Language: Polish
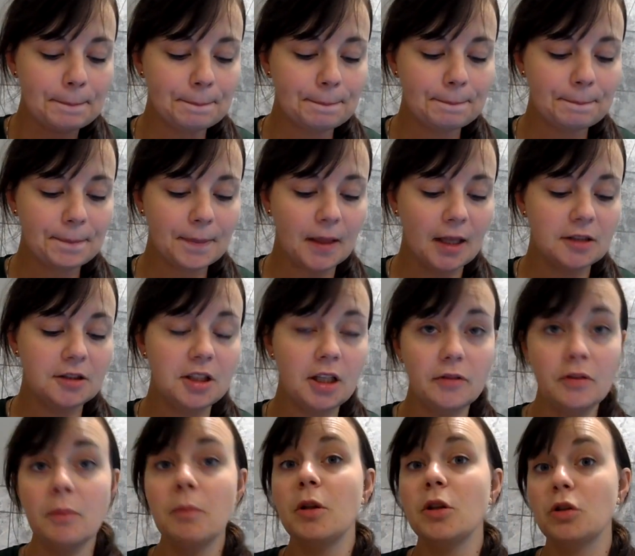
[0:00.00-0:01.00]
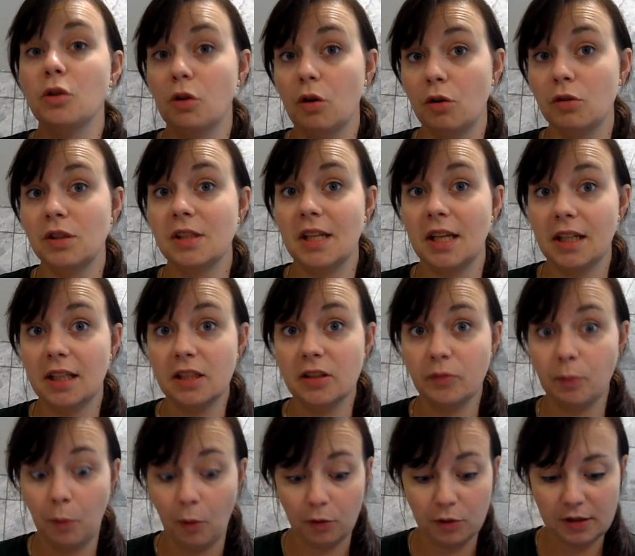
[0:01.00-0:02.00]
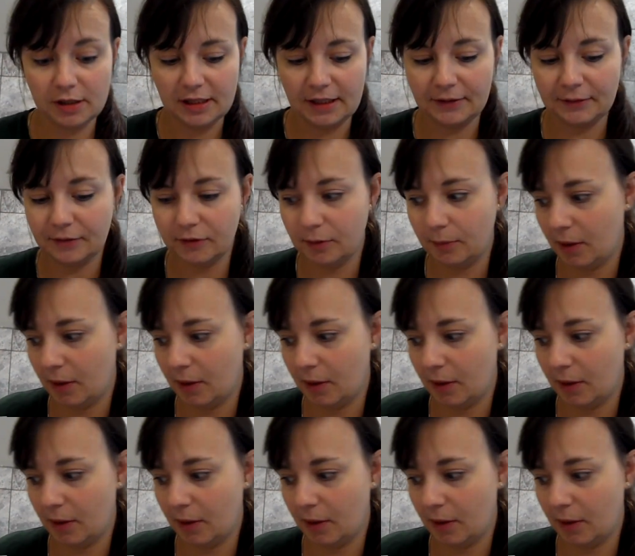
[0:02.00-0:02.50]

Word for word: Mm, nie wiem do końca jak jest w Polsce,